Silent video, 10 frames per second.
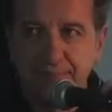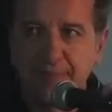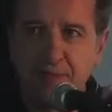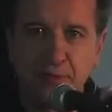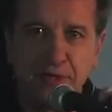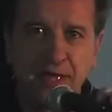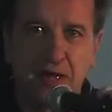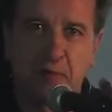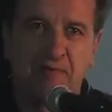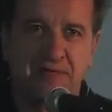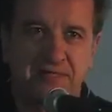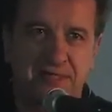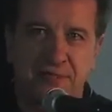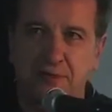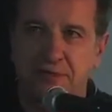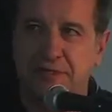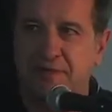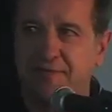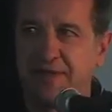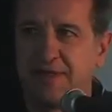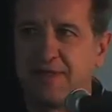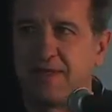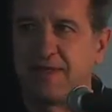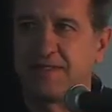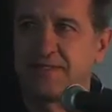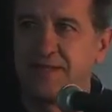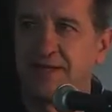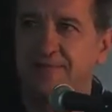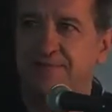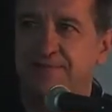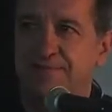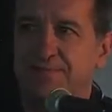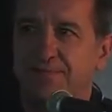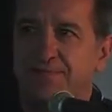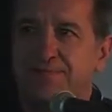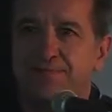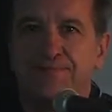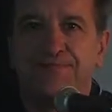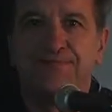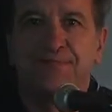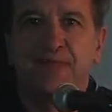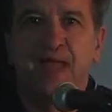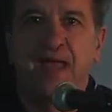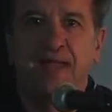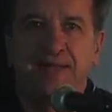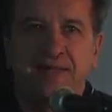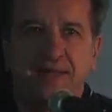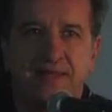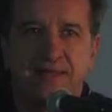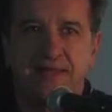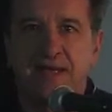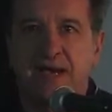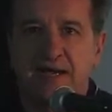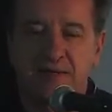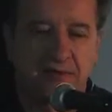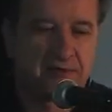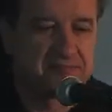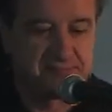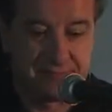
Devo dire che dopo aver sentito gli interventi di Christian e di Carlo,